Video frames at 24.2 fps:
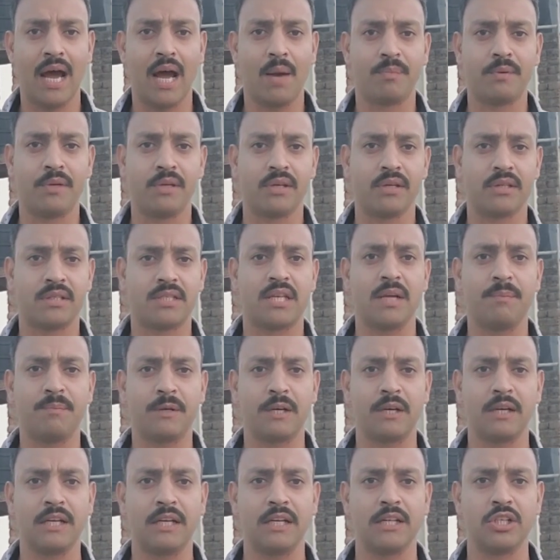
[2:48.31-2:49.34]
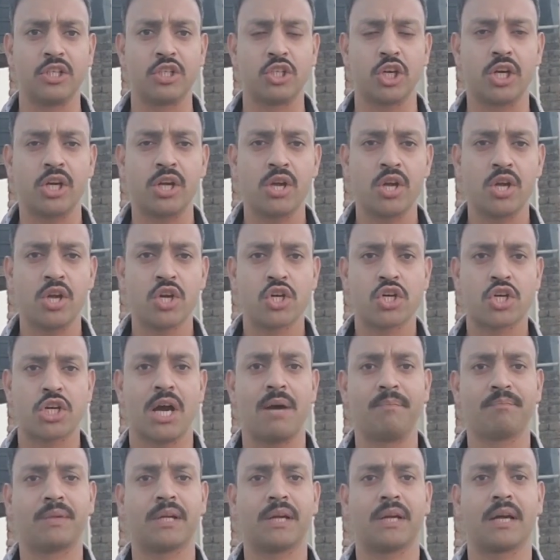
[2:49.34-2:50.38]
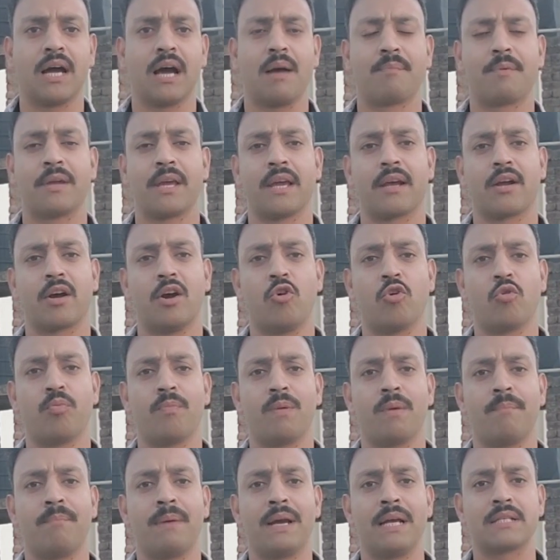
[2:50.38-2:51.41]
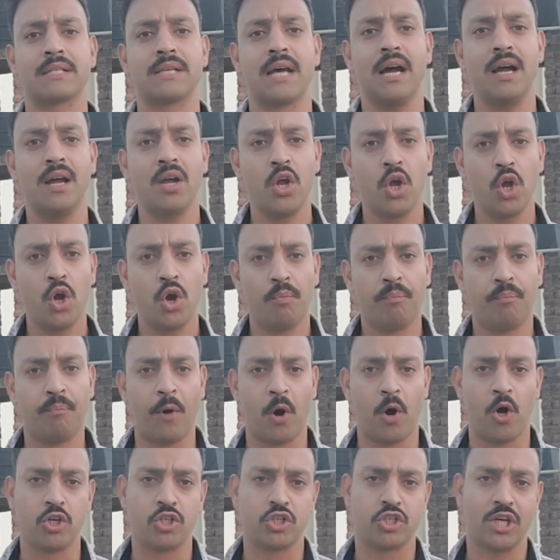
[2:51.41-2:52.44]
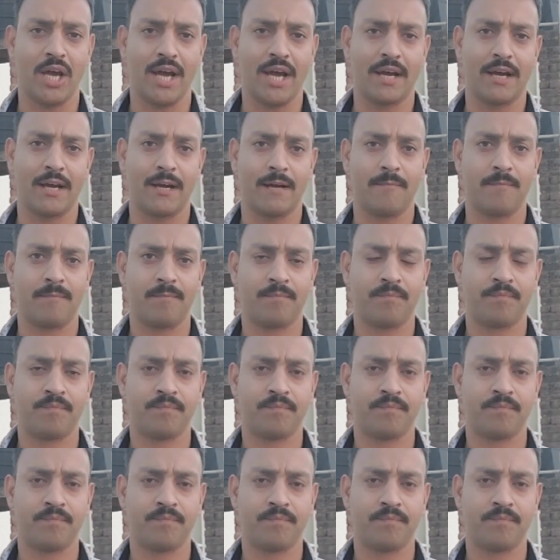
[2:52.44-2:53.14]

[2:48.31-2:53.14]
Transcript: आप ये रिसिप्ट ले लीजिए शाम तक आपके अकाउंट में पैसा पहुंच जाएगा